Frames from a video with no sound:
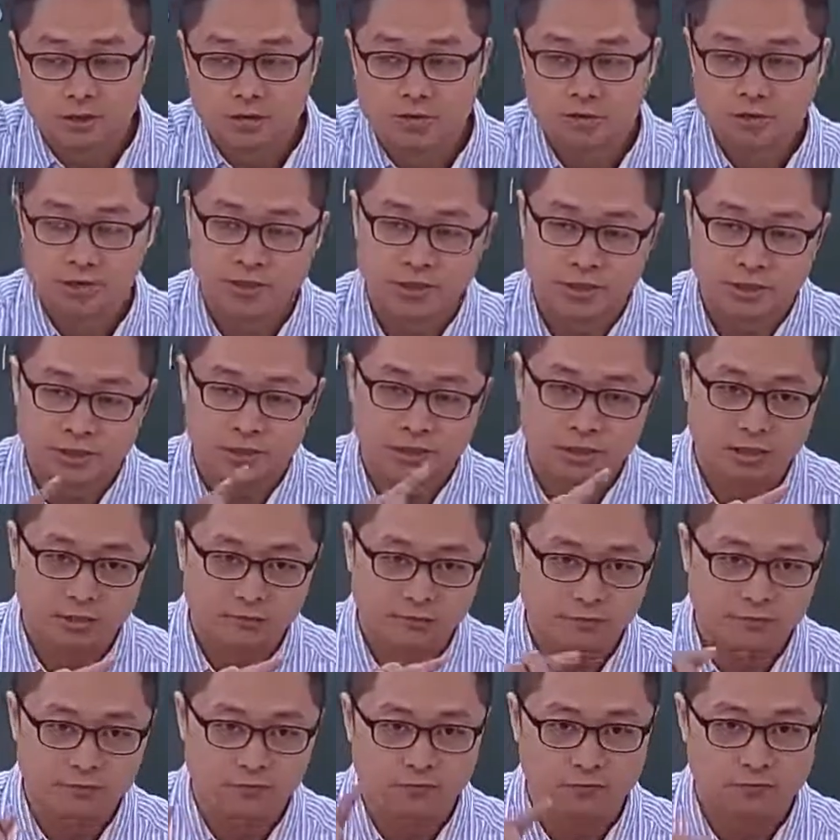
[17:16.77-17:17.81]
你就写
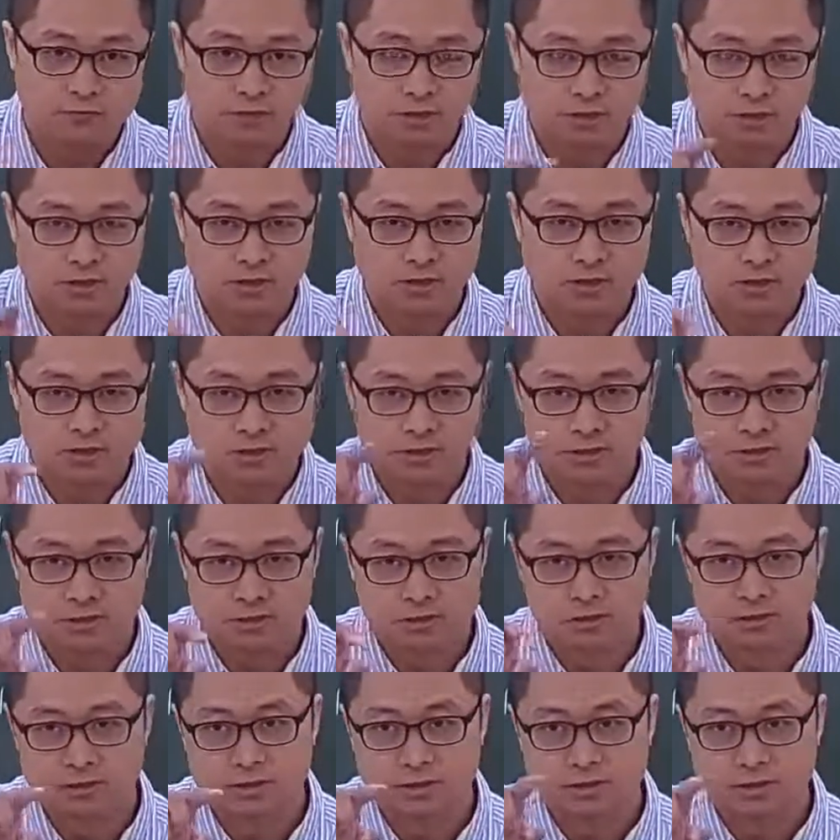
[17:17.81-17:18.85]
负二的
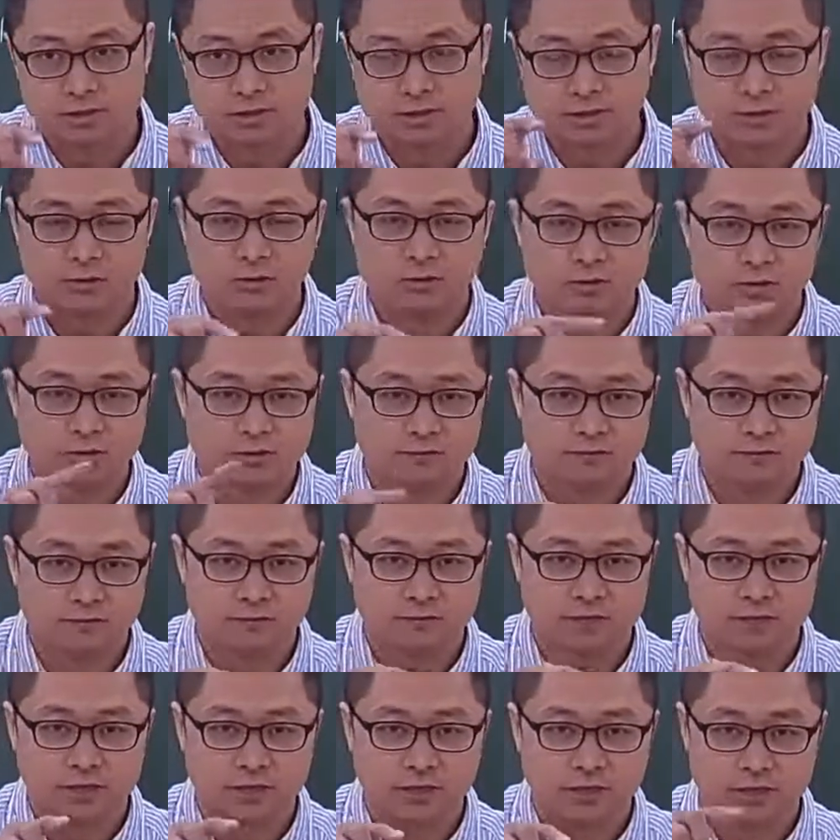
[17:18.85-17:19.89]
十减一，或是
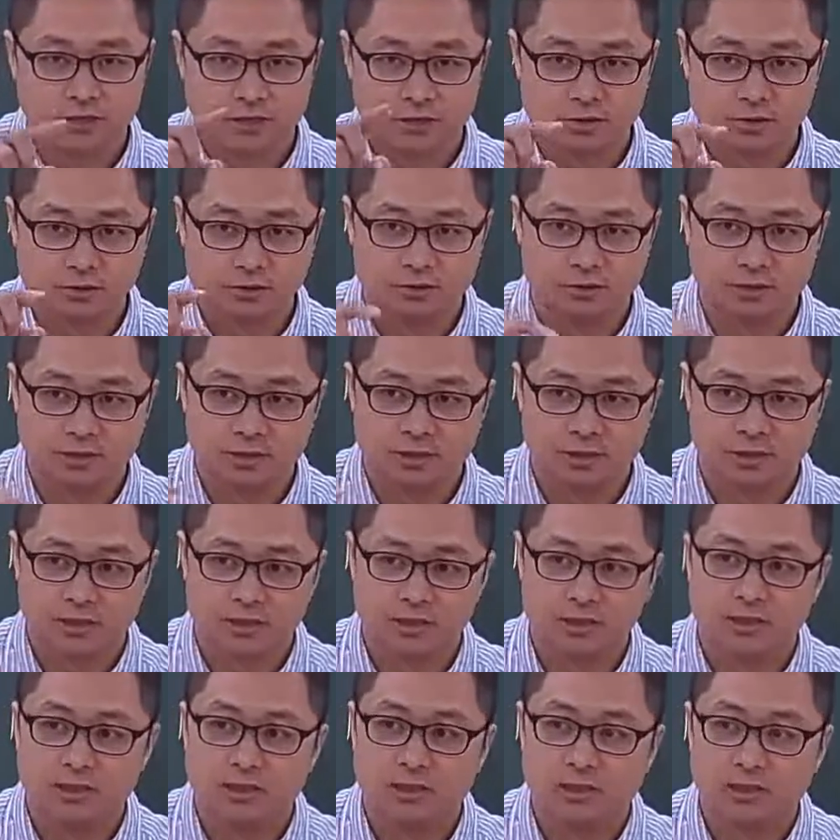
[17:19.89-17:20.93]
负二的九减
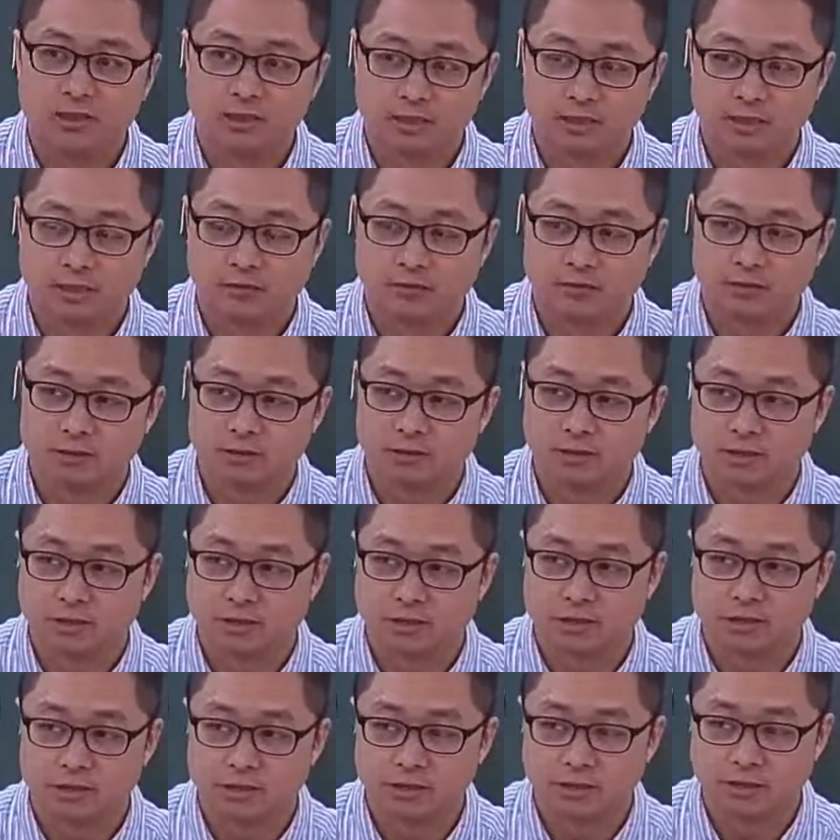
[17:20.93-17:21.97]
一到
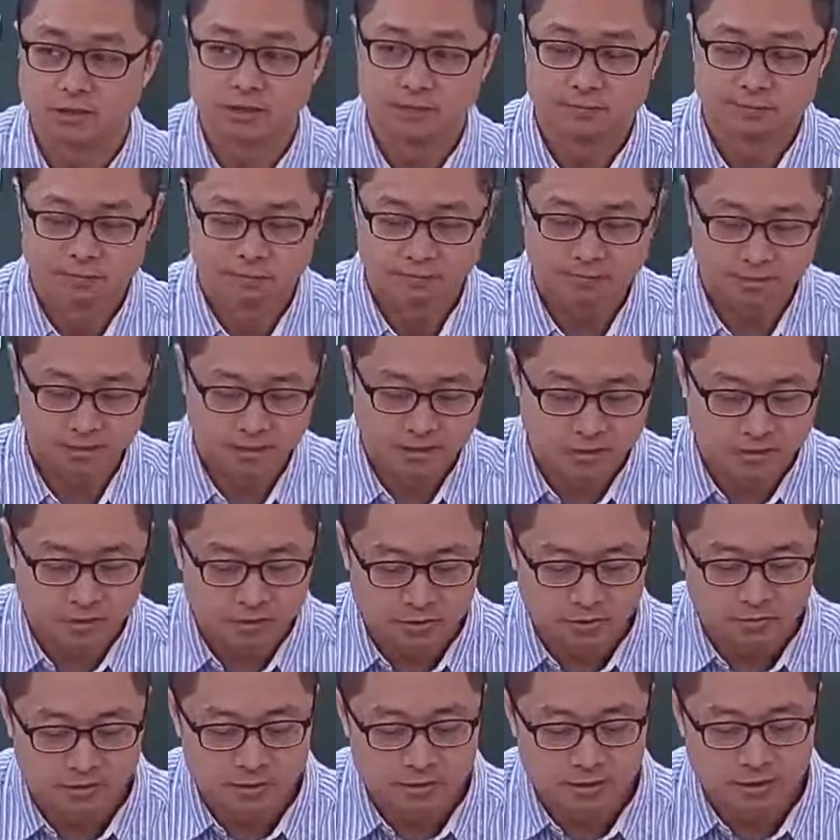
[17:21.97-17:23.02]
正的二的这
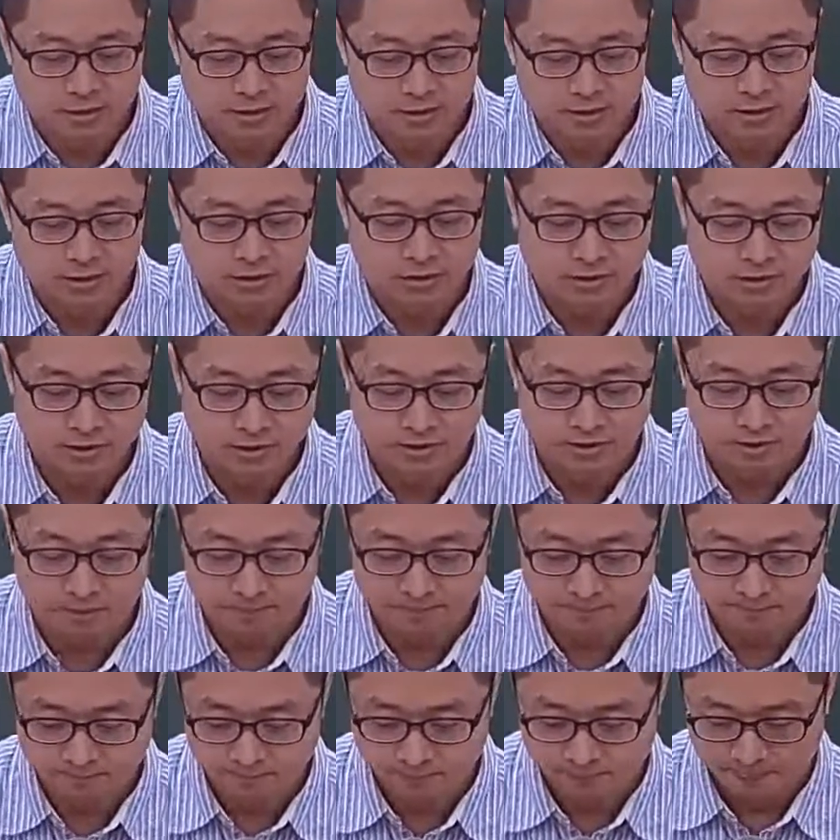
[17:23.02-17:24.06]
个九减一
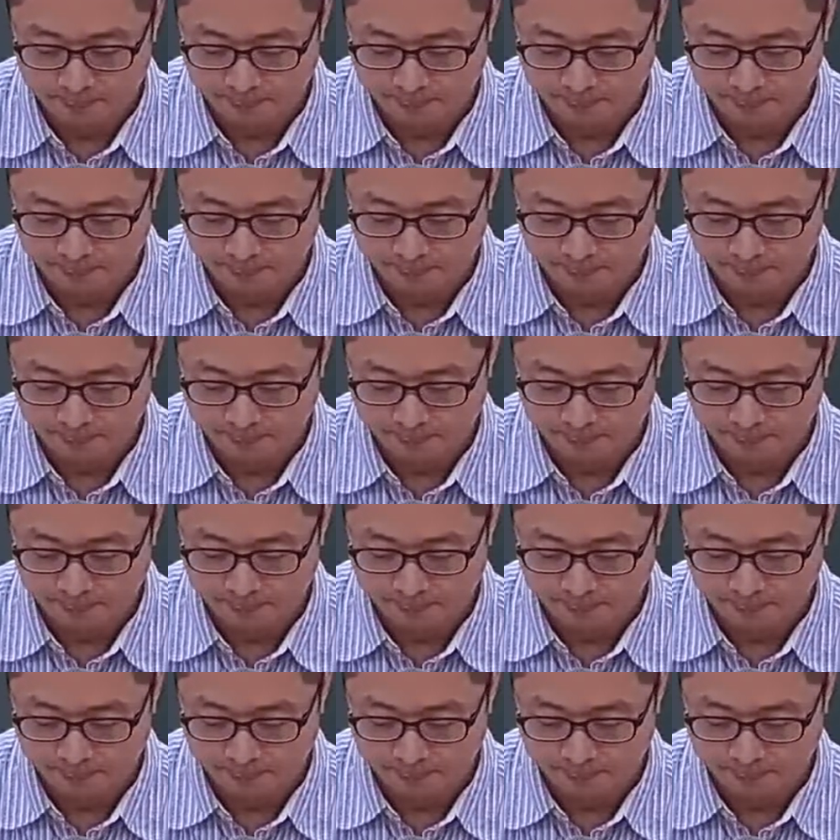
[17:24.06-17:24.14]
啊。